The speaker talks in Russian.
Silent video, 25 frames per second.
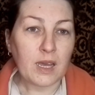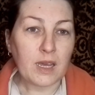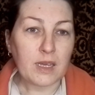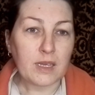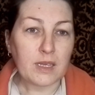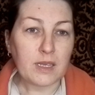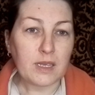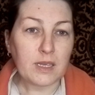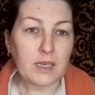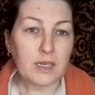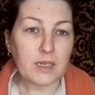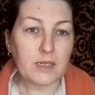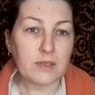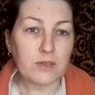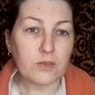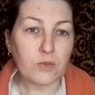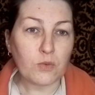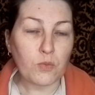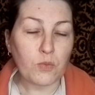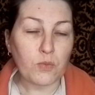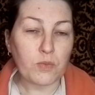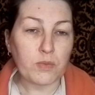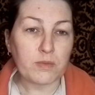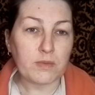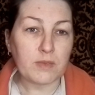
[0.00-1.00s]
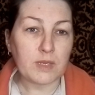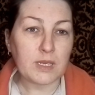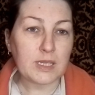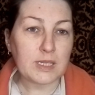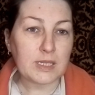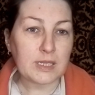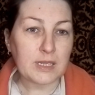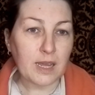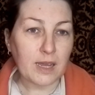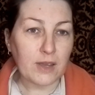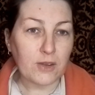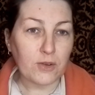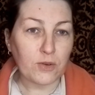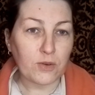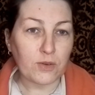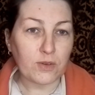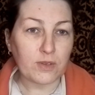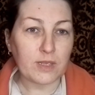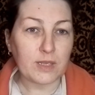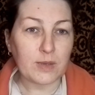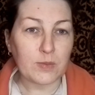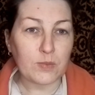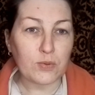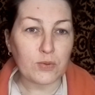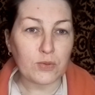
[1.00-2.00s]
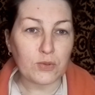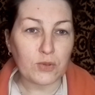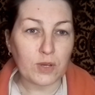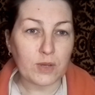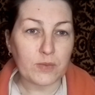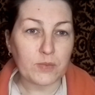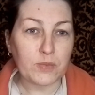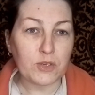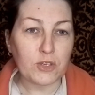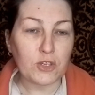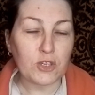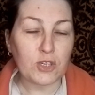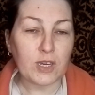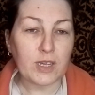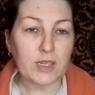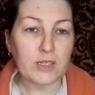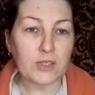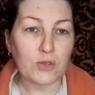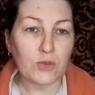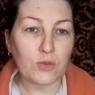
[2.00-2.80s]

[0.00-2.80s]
И, ну, не знаю, не буду обещать,